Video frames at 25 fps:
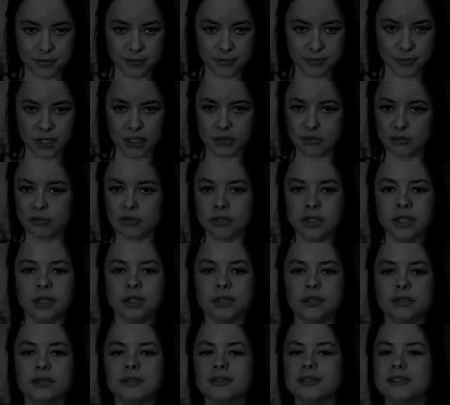
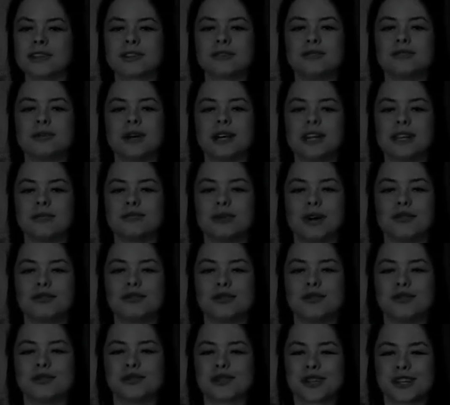Поэтому к Марии
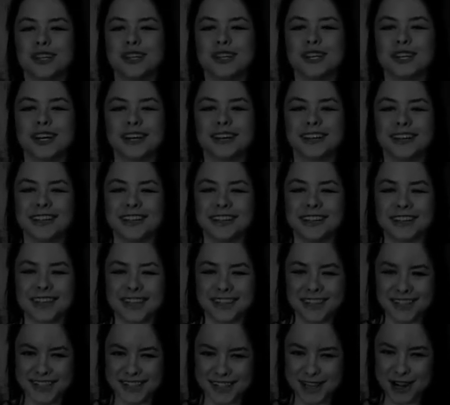Павловской никогда не
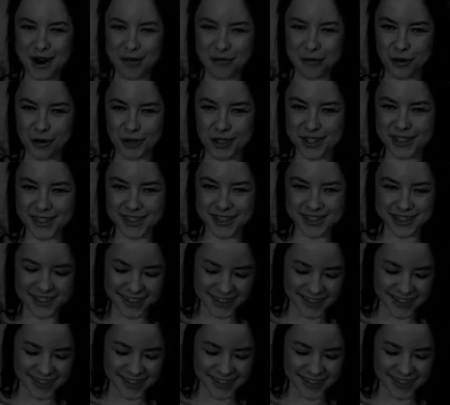ходите работать.